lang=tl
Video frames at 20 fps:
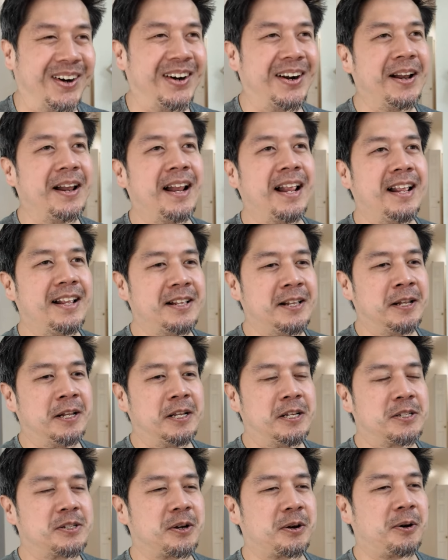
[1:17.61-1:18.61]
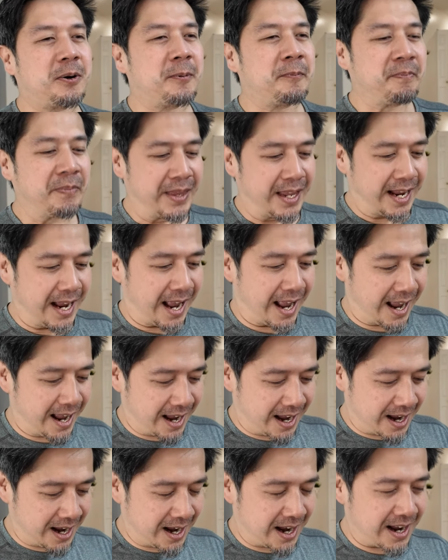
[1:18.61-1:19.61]
no? So,
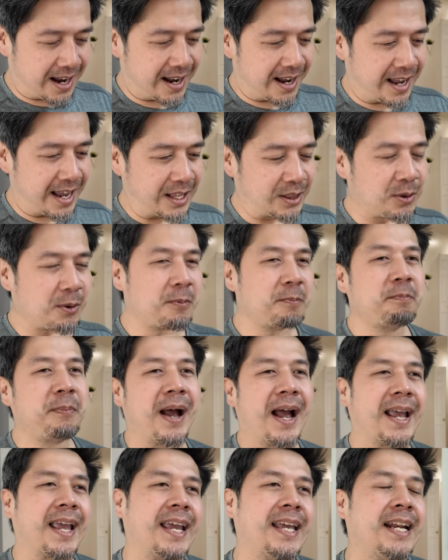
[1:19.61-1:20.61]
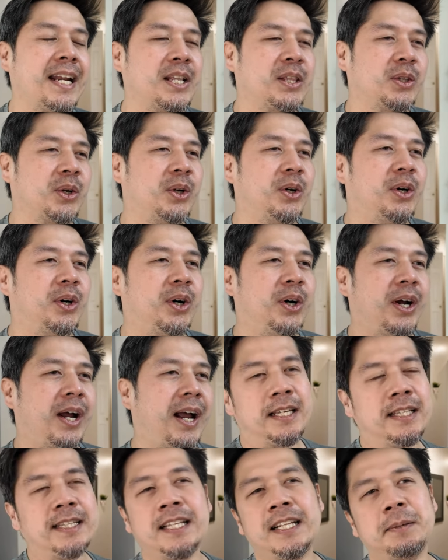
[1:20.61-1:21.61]
uh, itong bagay na to,
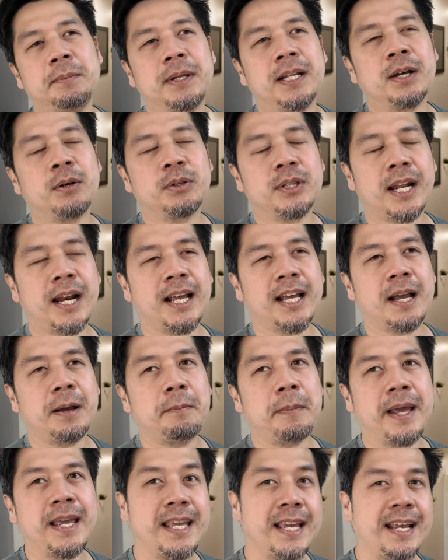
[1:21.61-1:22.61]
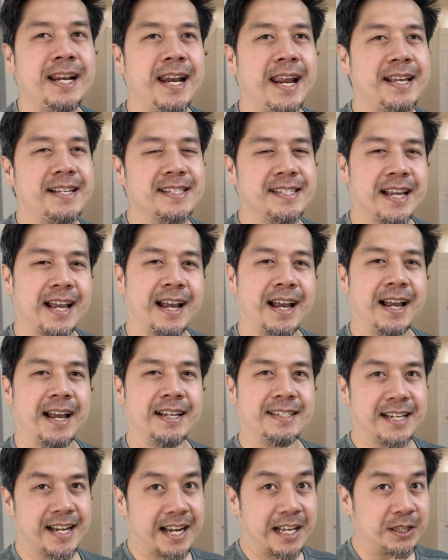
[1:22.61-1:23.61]
hindi naman ako talaga mahilig
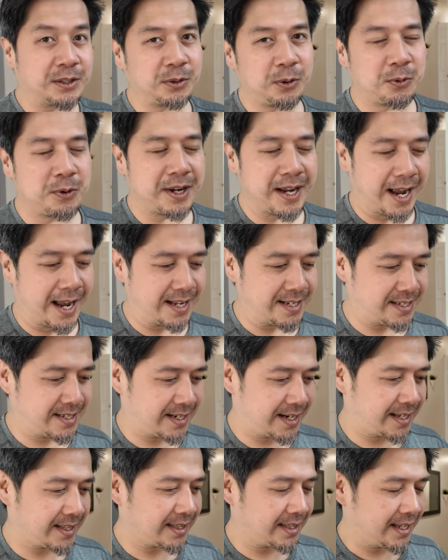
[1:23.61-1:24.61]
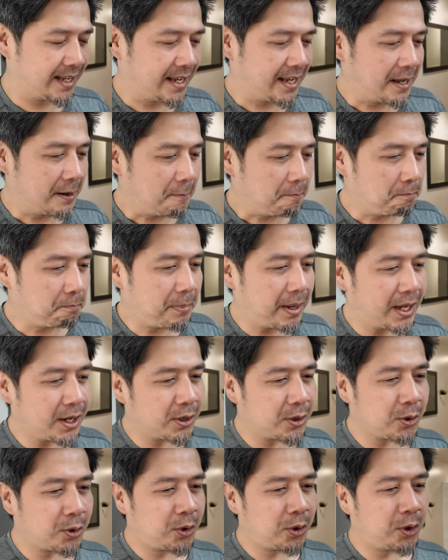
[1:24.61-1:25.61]
sa, sa gantong gadget.
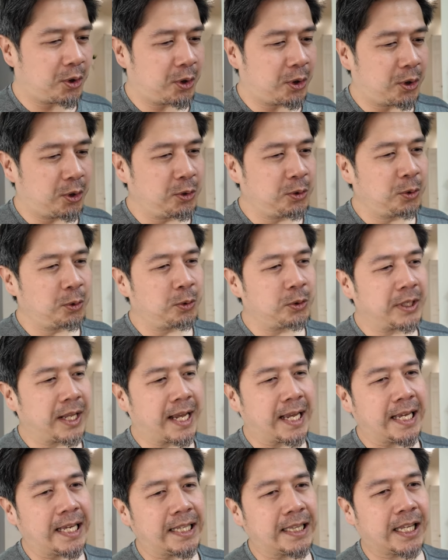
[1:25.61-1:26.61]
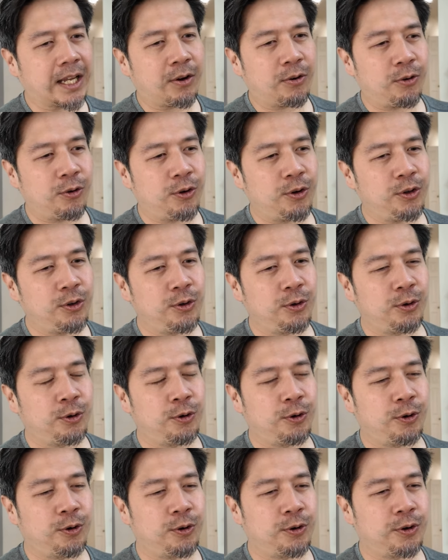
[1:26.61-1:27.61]
Pero, nung nakita ko
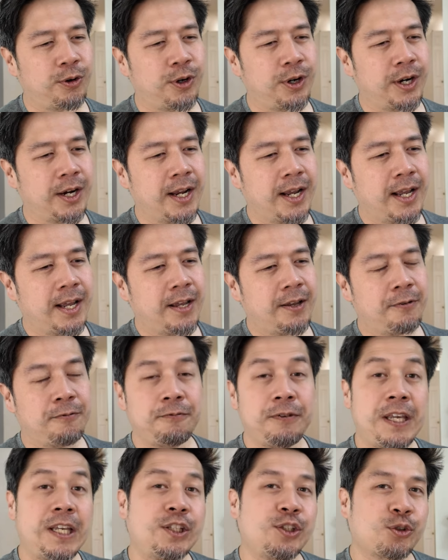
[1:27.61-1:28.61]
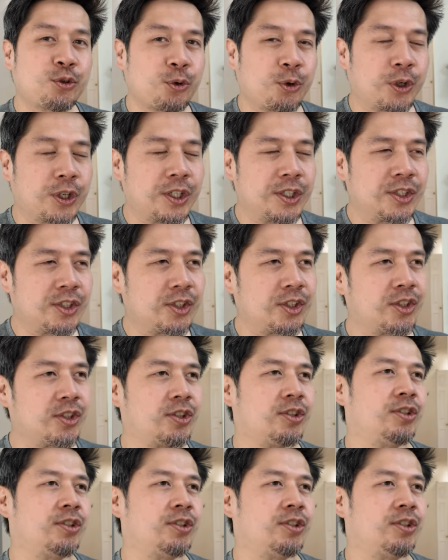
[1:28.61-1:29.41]
yung features